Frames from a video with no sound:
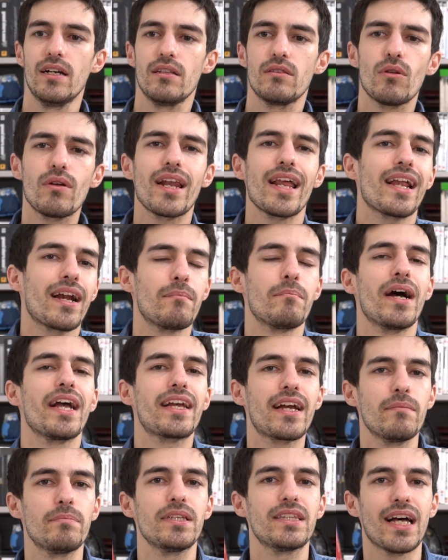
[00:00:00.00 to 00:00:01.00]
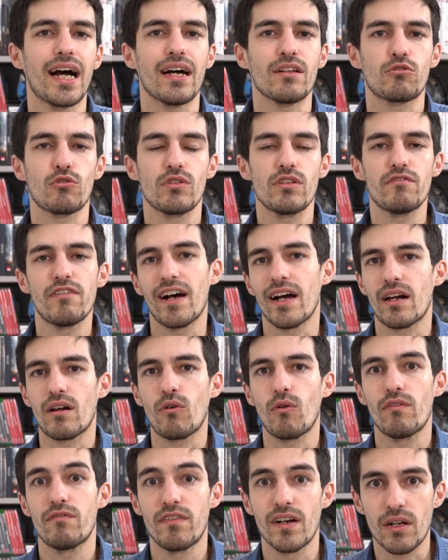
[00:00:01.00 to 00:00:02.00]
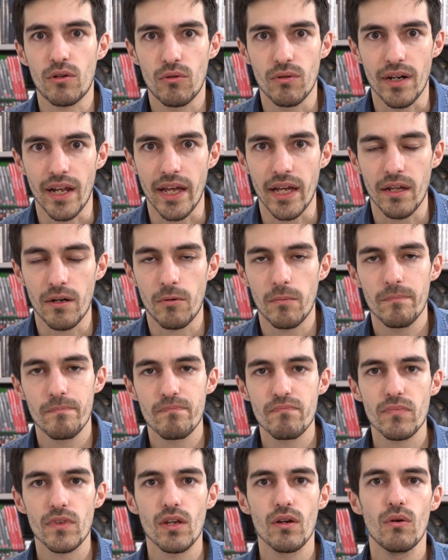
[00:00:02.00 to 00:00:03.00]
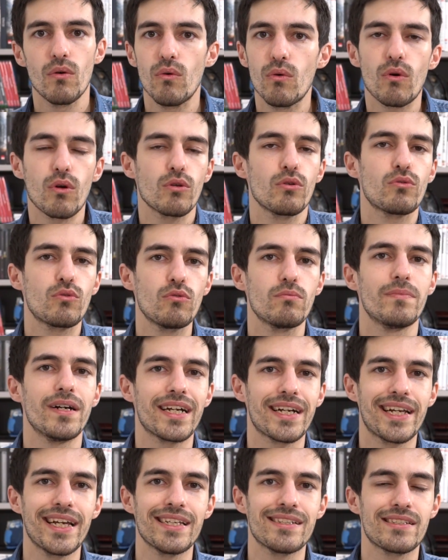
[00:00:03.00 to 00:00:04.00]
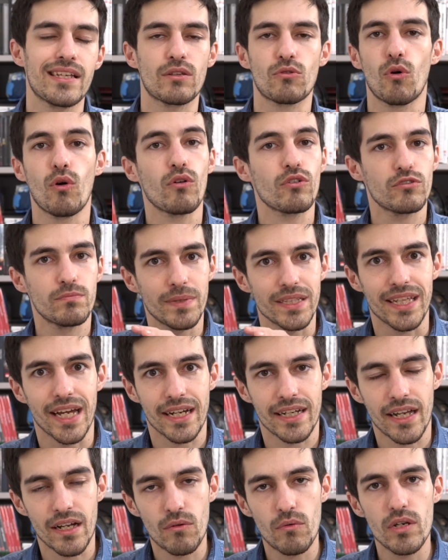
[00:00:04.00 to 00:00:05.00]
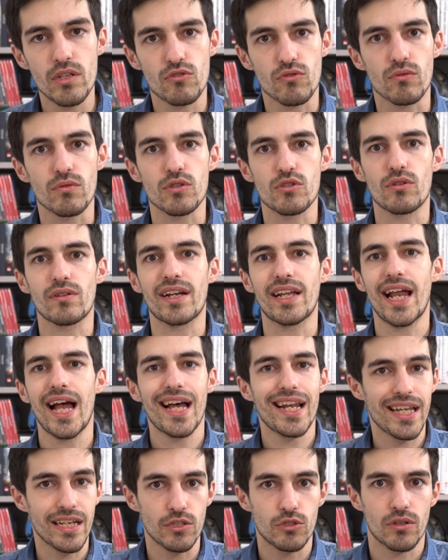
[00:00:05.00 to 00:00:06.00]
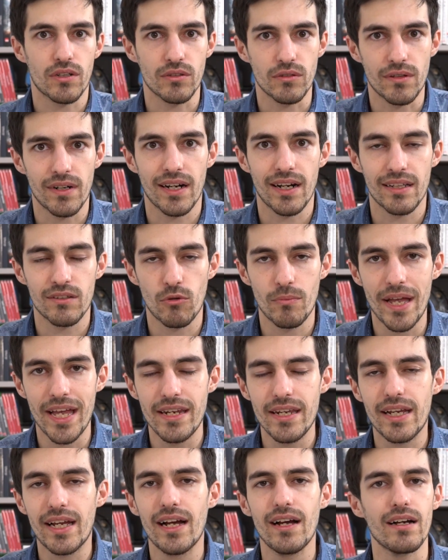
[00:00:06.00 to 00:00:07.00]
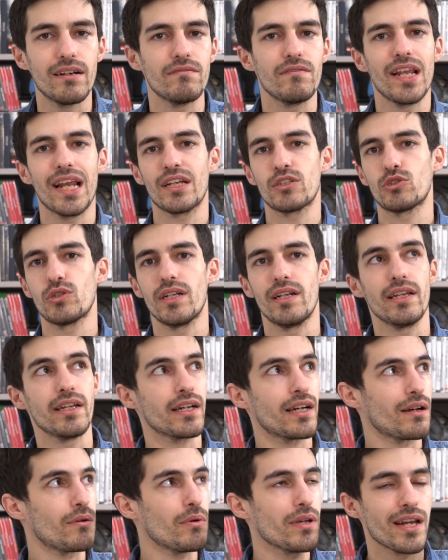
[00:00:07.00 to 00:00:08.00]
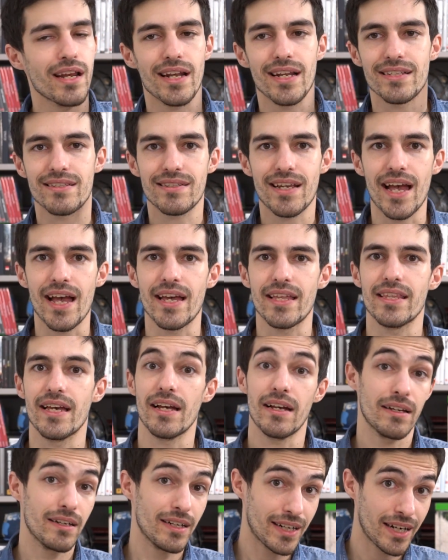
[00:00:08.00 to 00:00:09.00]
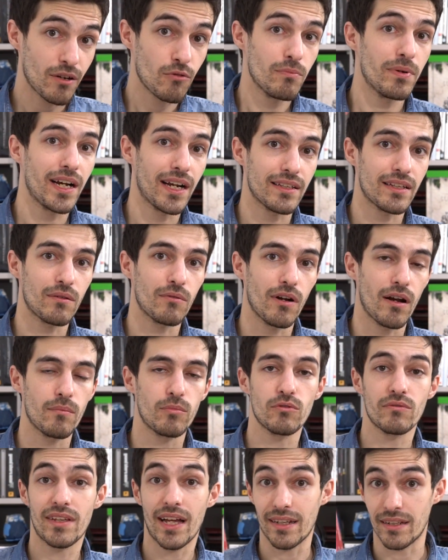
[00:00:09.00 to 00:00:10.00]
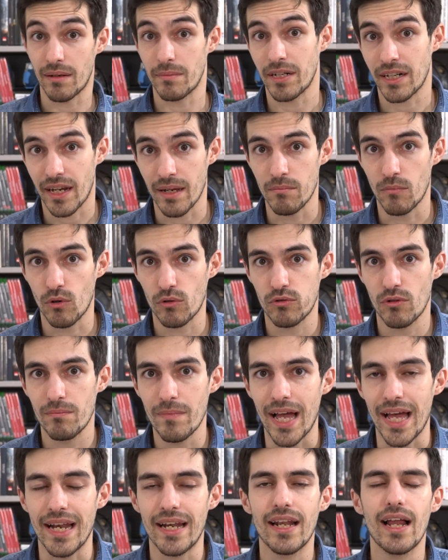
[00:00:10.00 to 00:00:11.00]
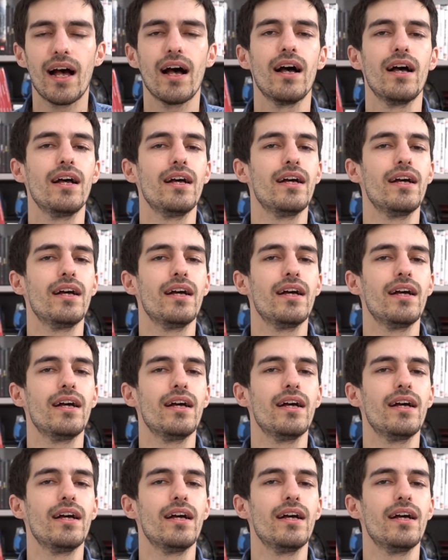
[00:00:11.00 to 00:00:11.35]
Non era mai capitato di farlo a Falconero. Uno youtuber che è stato ospite anche qui su questo canale, Giocatore la Domenica, vi lascio il link qui nelle schede, recuperate quella puntata perché è molto bella.